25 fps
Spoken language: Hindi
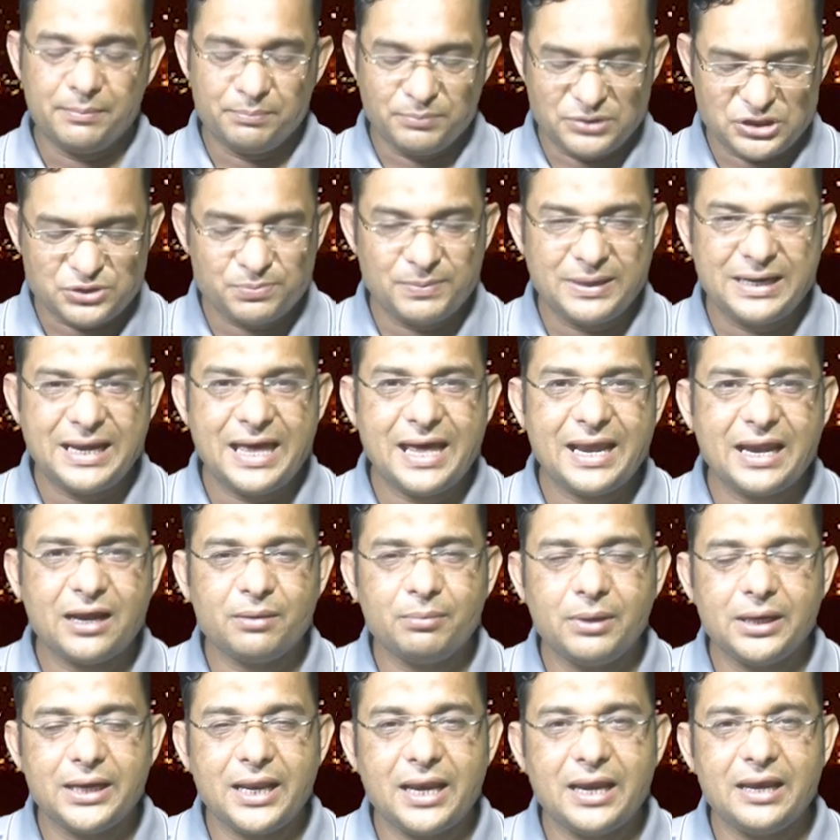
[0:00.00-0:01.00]

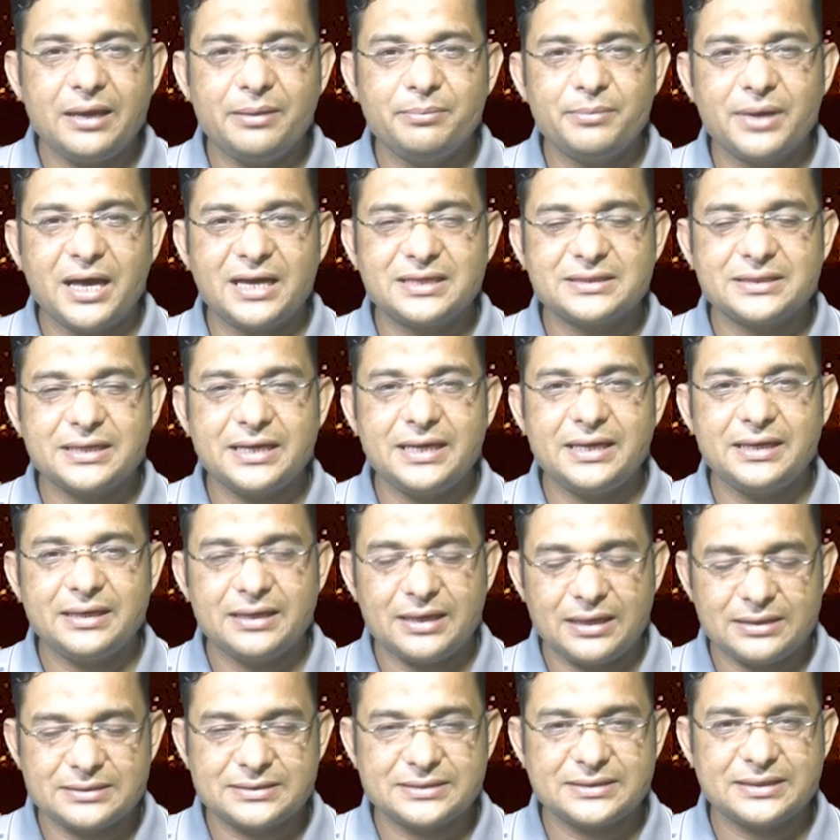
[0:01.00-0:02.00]
बिसमीम नाजरीन
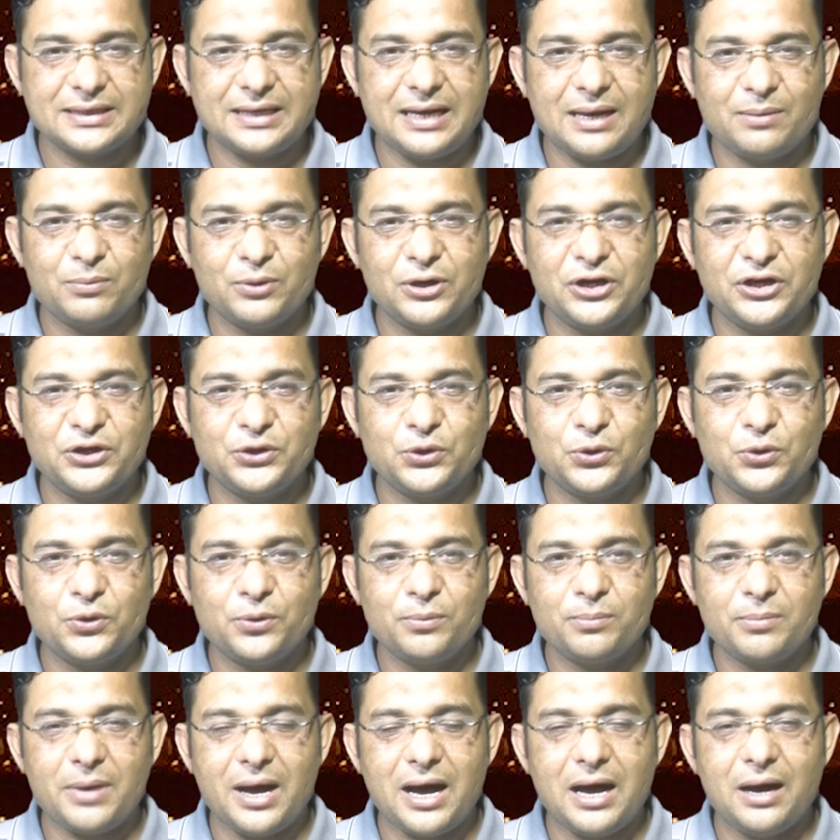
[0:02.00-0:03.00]

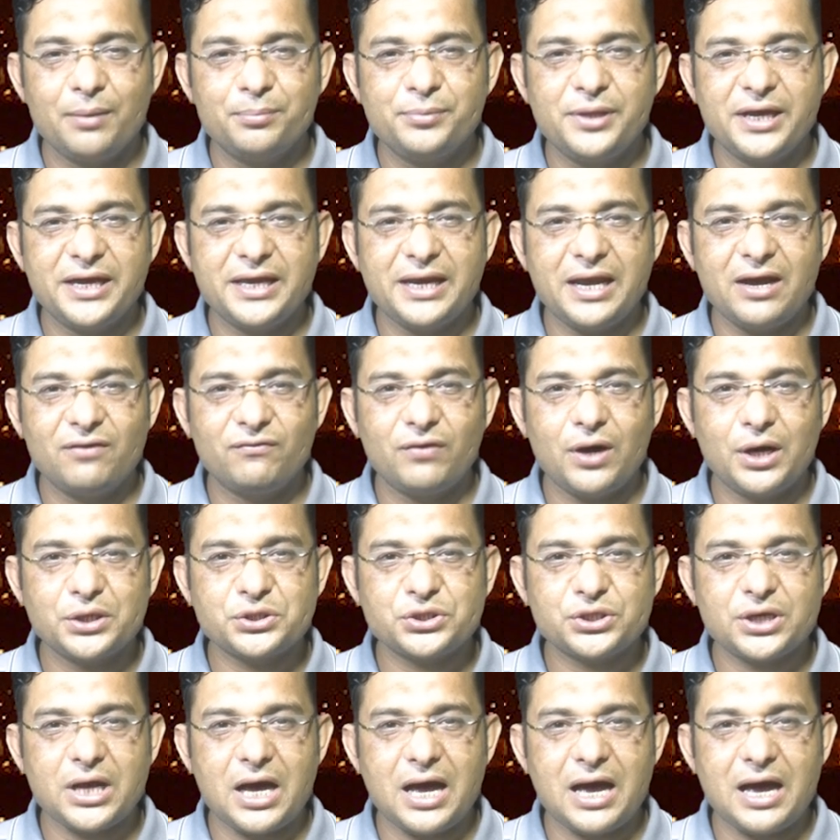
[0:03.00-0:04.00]
असलकुम आप देख रहे हैं
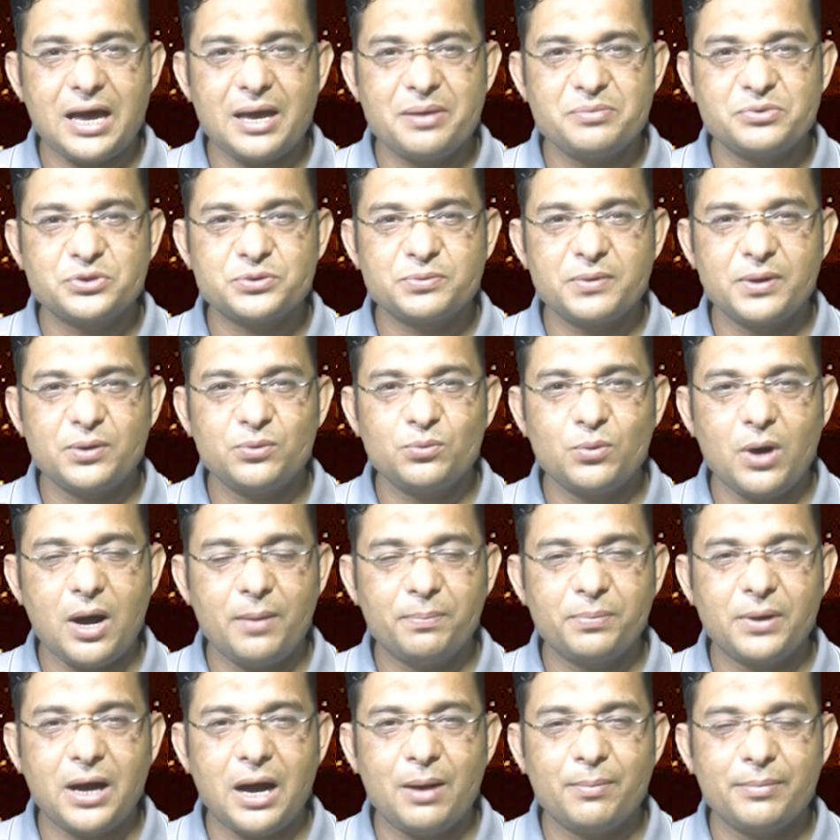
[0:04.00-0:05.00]
वॉच टाइम्स में हूँ
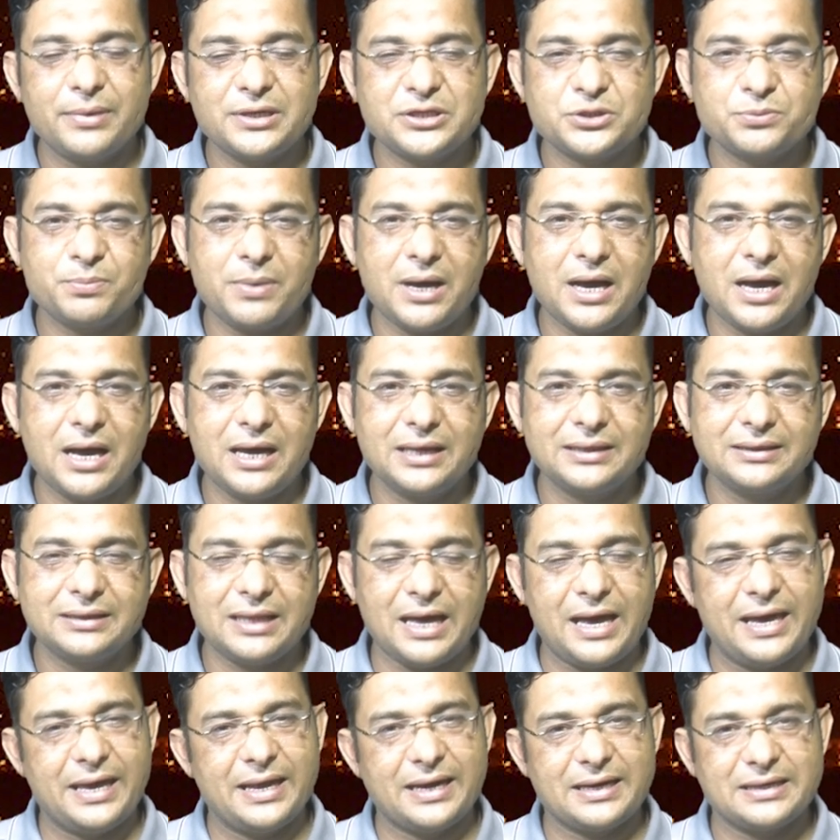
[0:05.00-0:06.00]
आपका मेज़बान
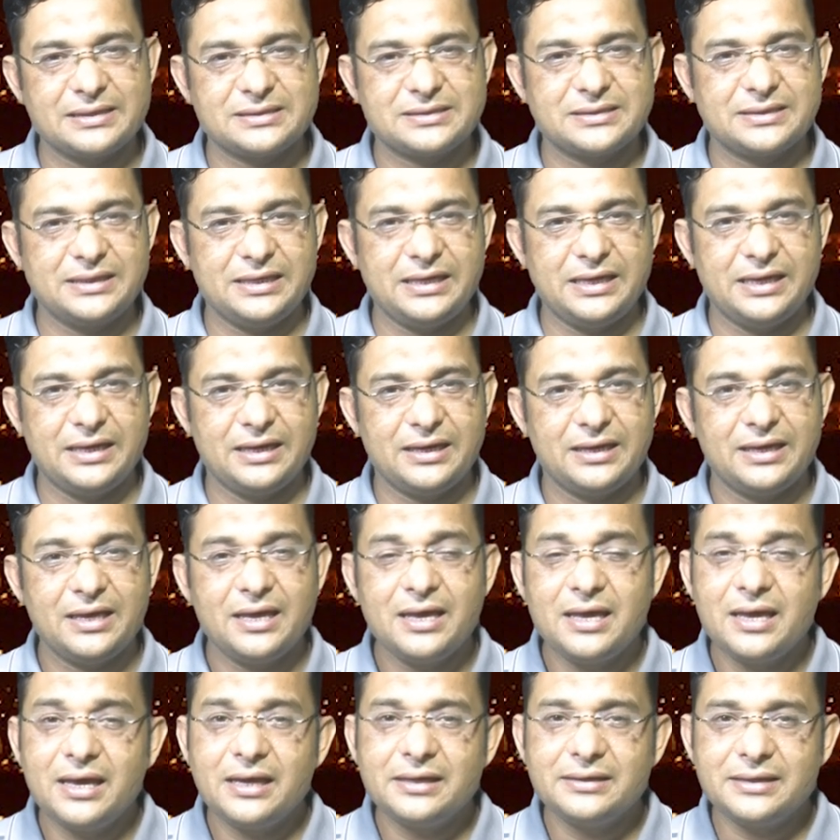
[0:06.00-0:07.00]
ताहिर नसीर
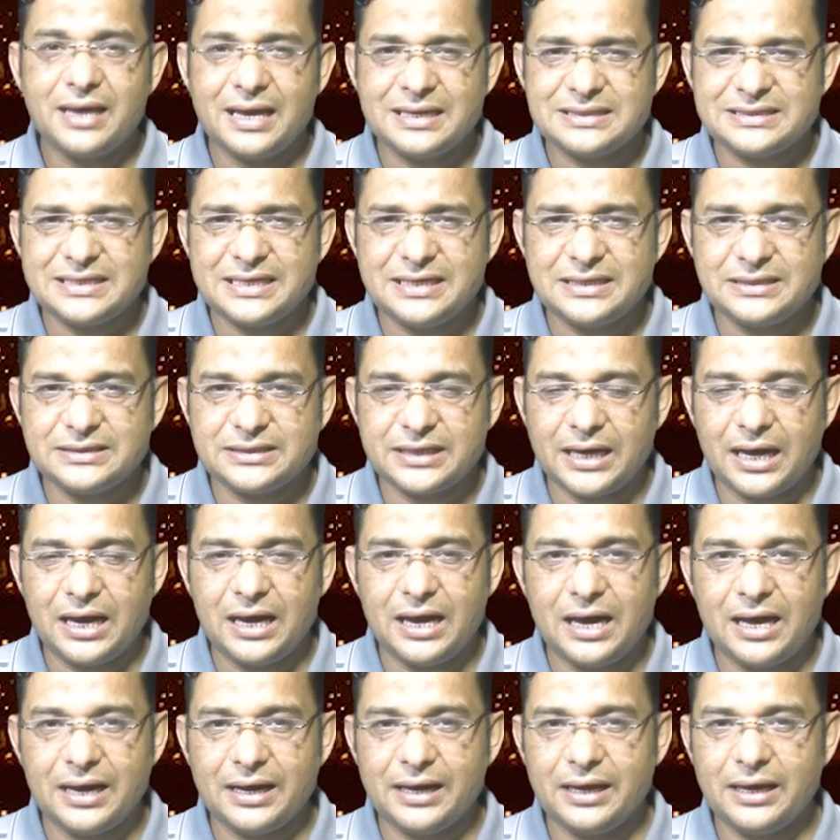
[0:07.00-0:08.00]
नाजिन
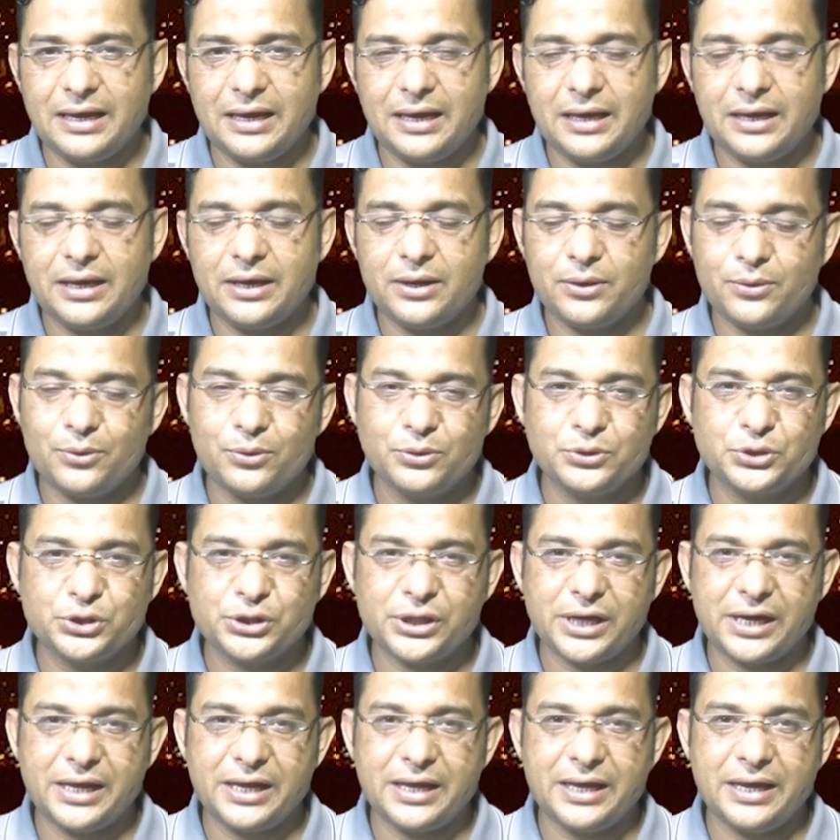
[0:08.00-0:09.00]
जहाँ रहें खुश
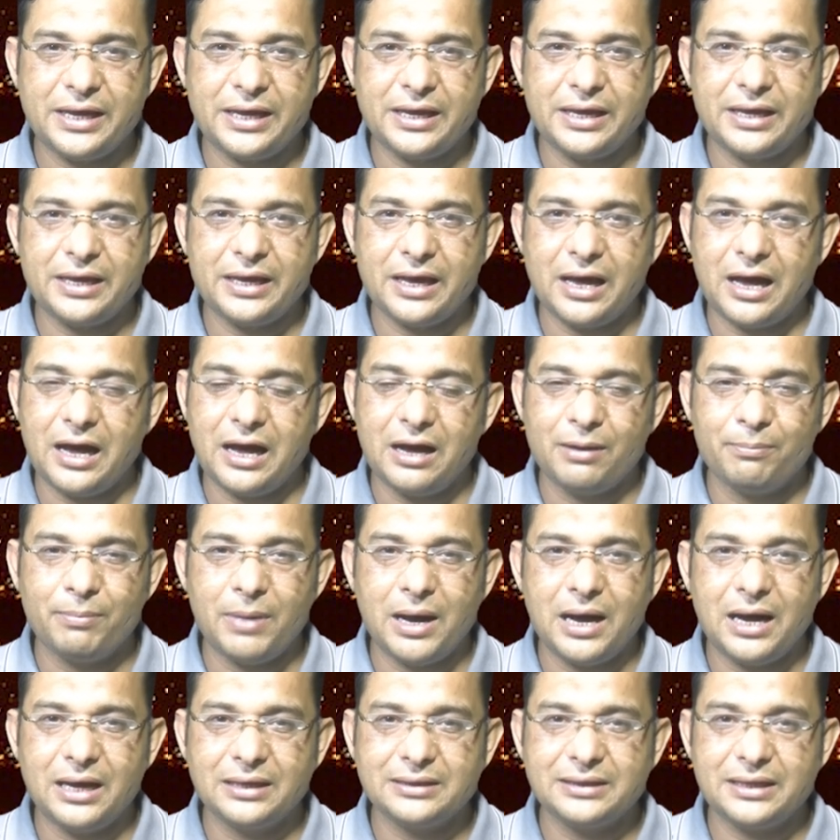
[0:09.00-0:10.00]
रहें
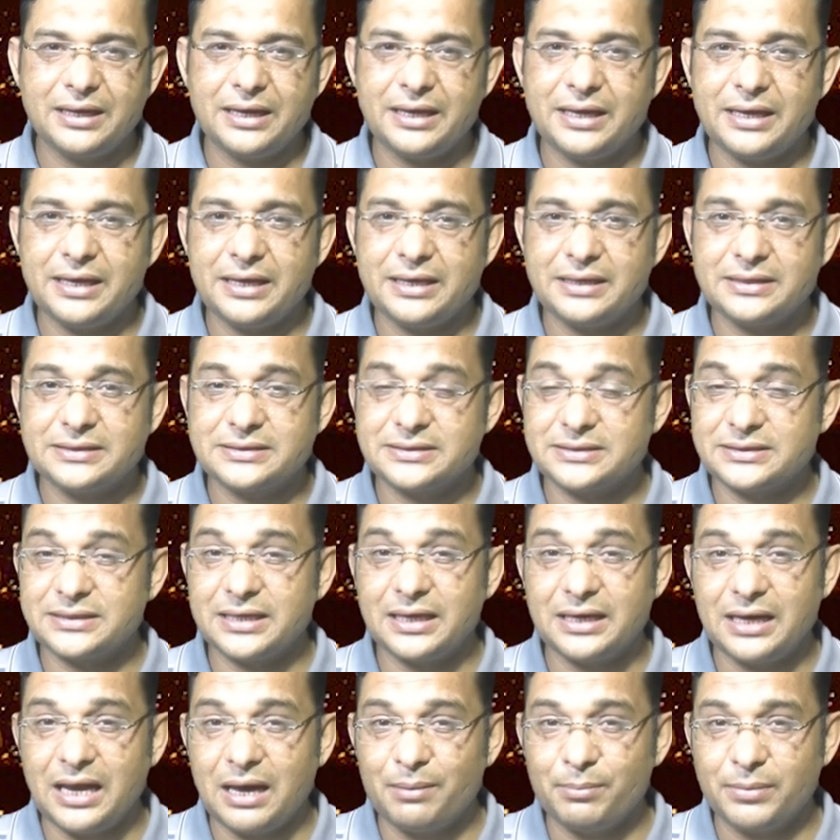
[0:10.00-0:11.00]
आबाद रहें
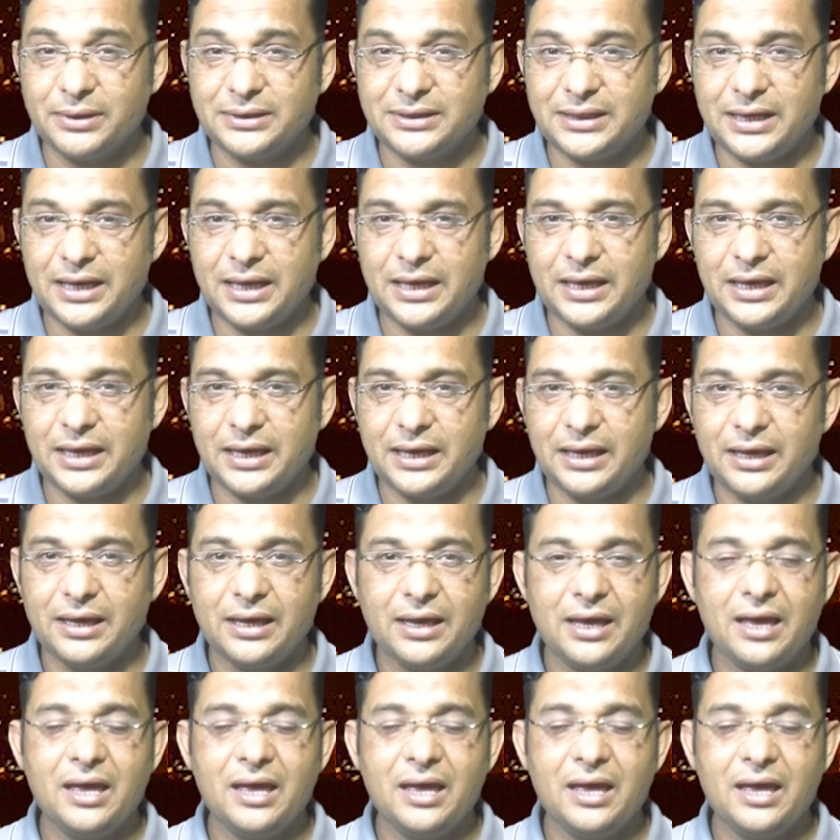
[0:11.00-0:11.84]
सलामत रहें